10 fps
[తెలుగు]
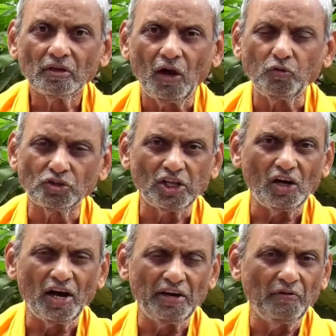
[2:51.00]
అవి వృత్తాలు
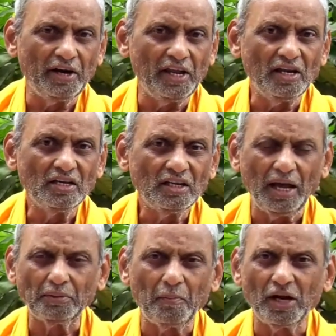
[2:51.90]
కానివ్వండి
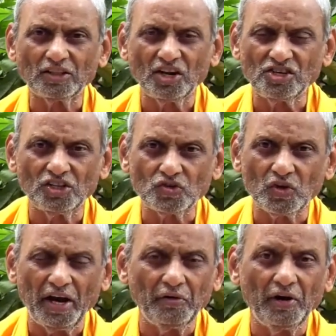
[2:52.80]
లేకపోతే మాత్రా ఛందస్సు
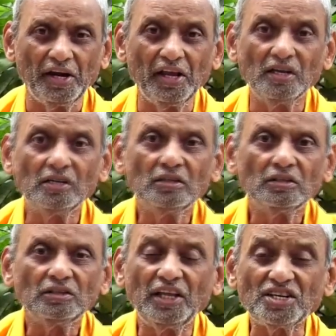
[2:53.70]
కానివ్వండి
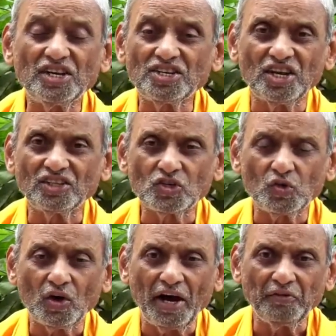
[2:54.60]
దేశీయ
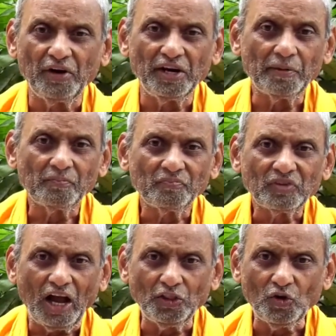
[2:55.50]
ఛందస్సులు కానివ్వండి
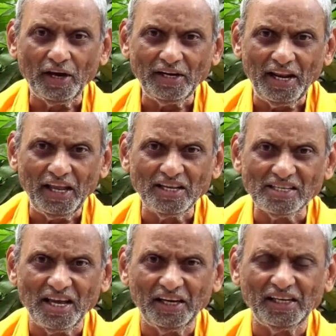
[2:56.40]
అందుకని నేనేం
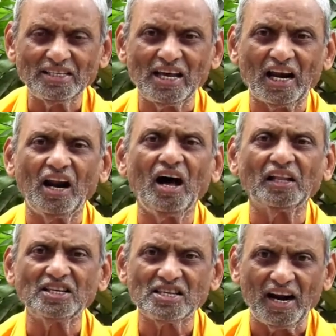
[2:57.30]
చేశానంటే
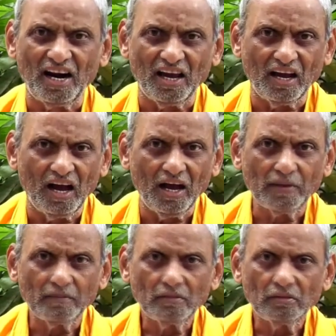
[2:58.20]
సరళాతి సరళంగా
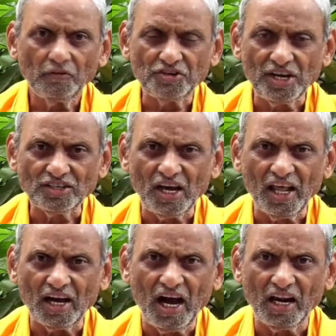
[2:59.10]
విషయం చాలా
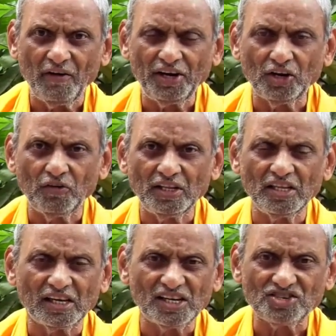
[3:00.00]
గహనమైనటువంటిది
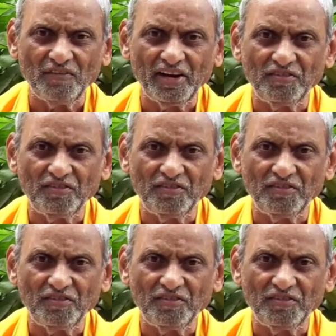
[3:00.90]
క్లిష్టమైన